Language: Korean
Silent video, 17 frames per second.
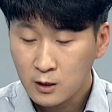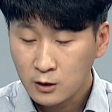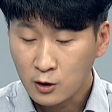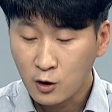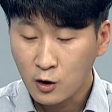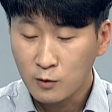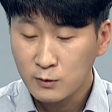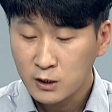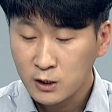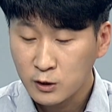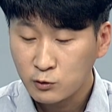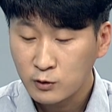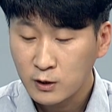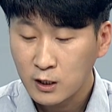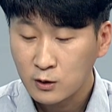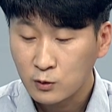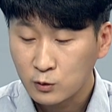경험을
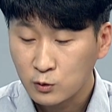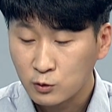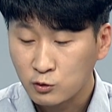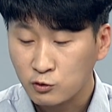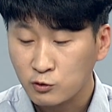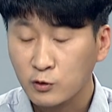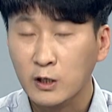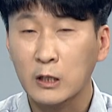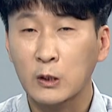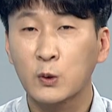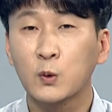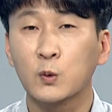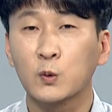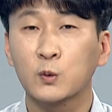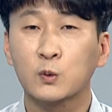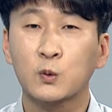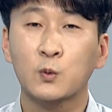기술하는 것도
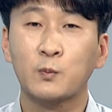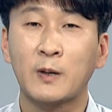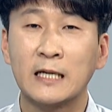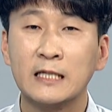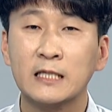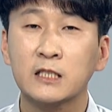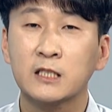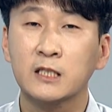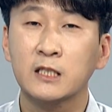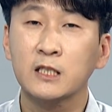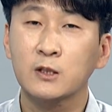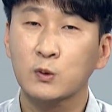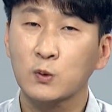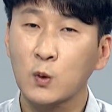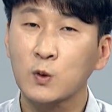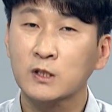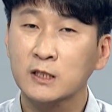중요하고 또 반드시
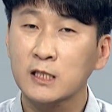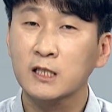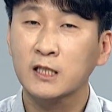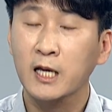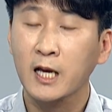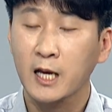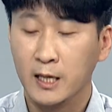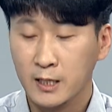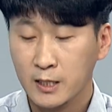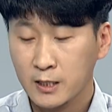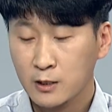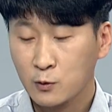꼭쓸때